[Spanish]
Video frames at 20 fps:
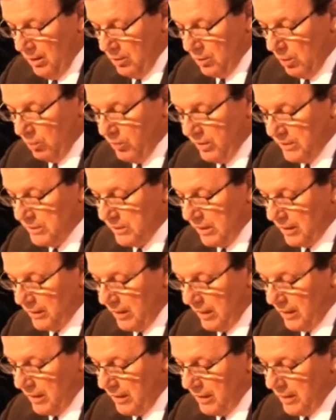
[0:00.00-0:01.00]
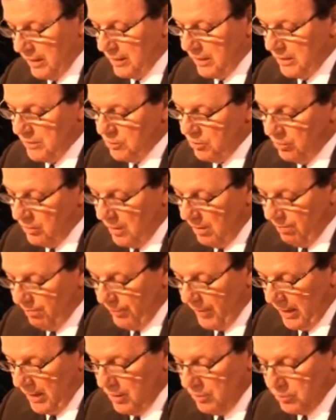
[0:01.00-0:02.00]
como una estrategia de creación de
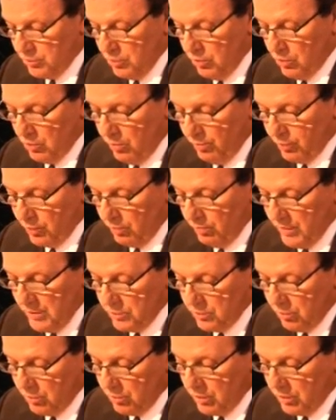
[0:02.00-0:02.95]
empleos y un compromiso